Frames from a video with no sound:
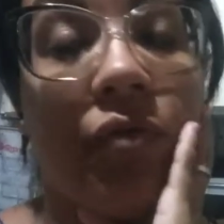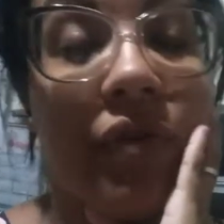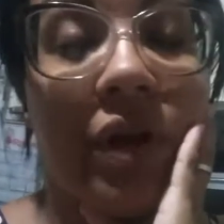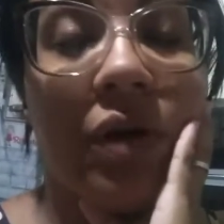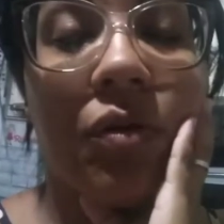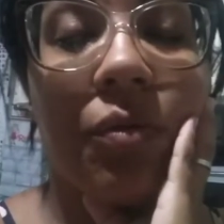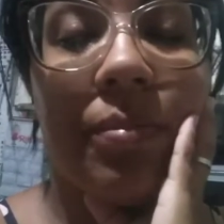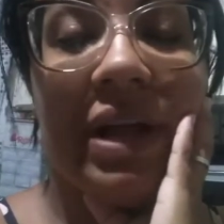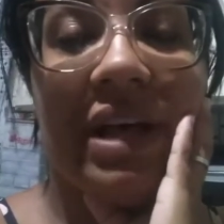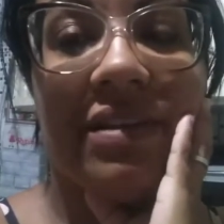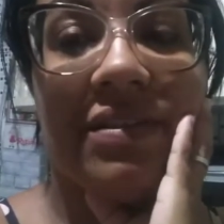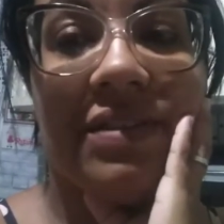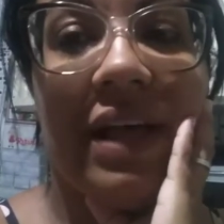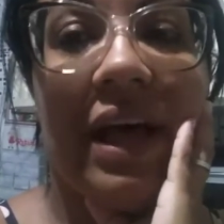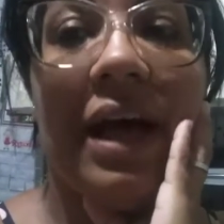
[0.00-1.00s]
frango pra
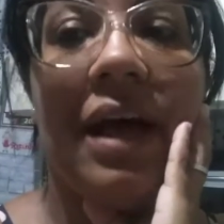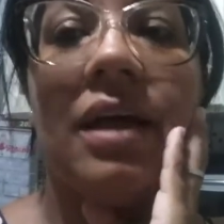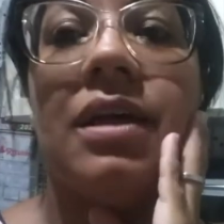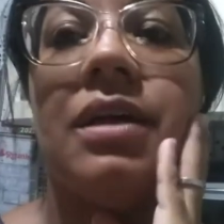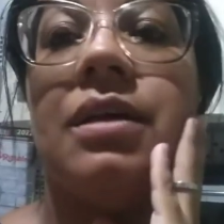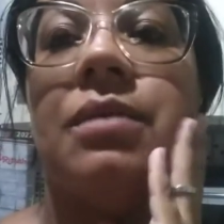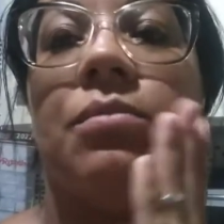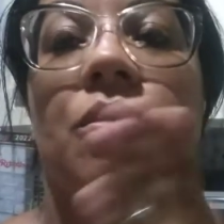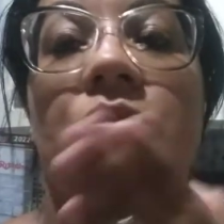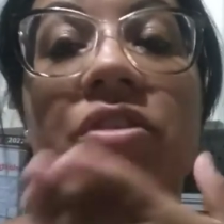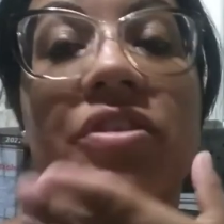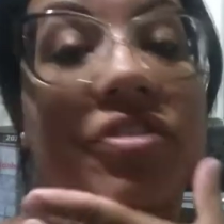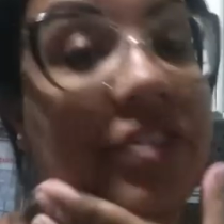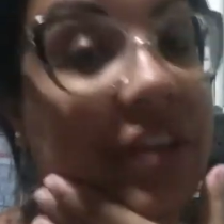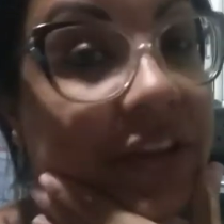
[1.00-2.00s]
assar, meu
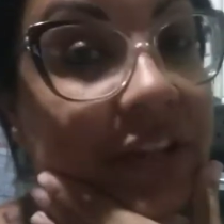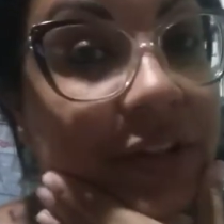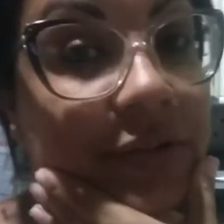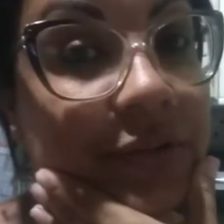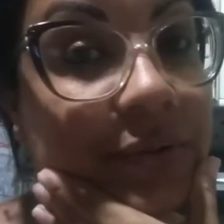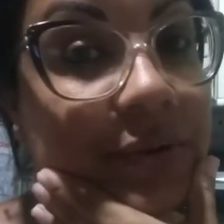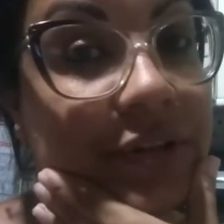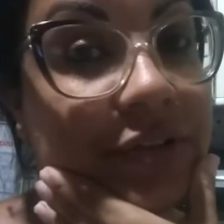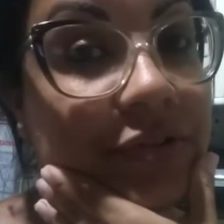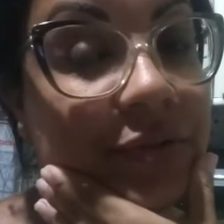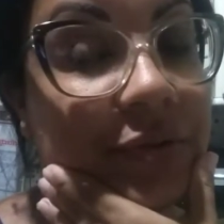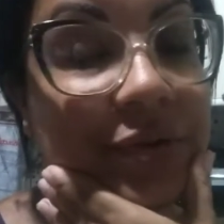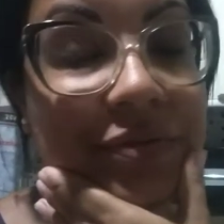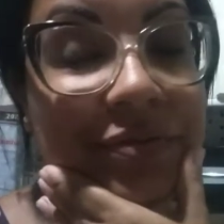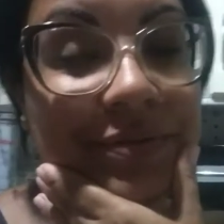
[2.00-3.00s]
deixa tá querendo doer de
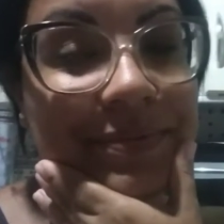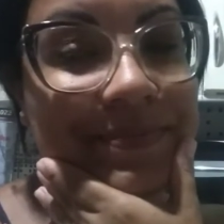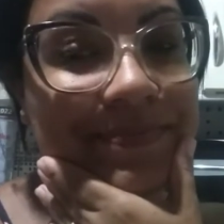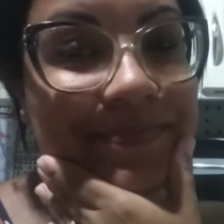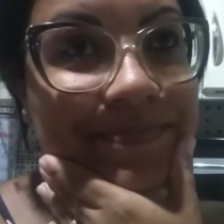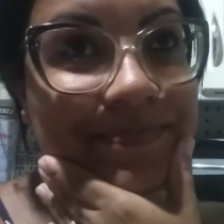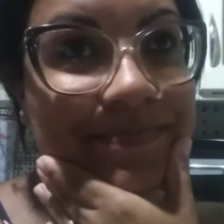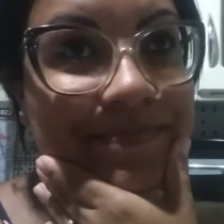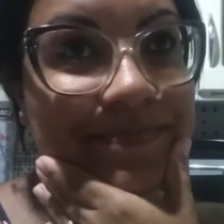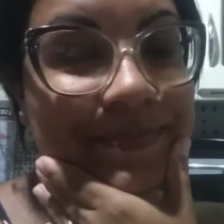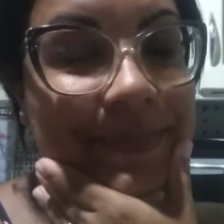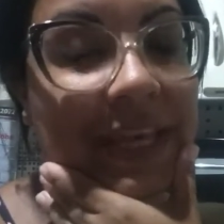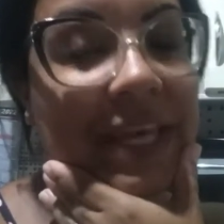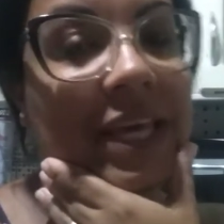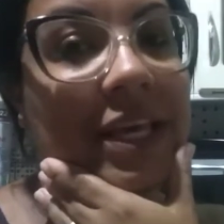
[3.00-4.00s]
novo,
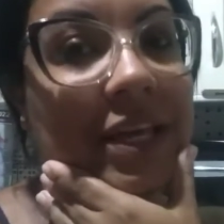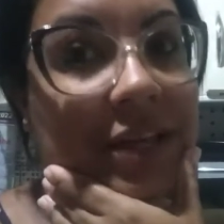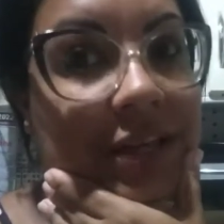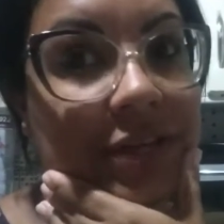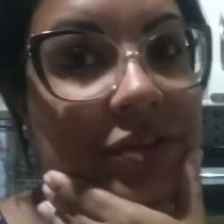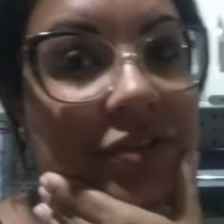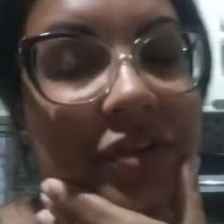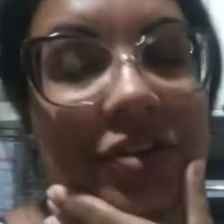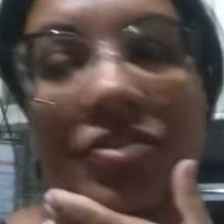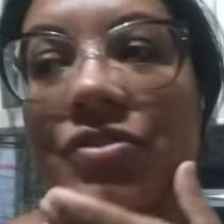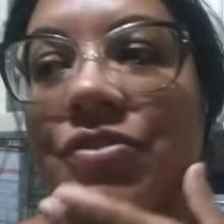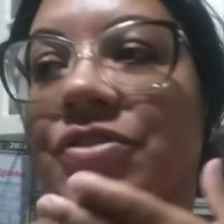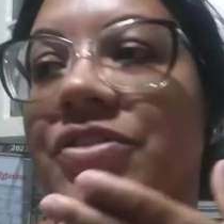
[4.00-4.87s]
só Jesus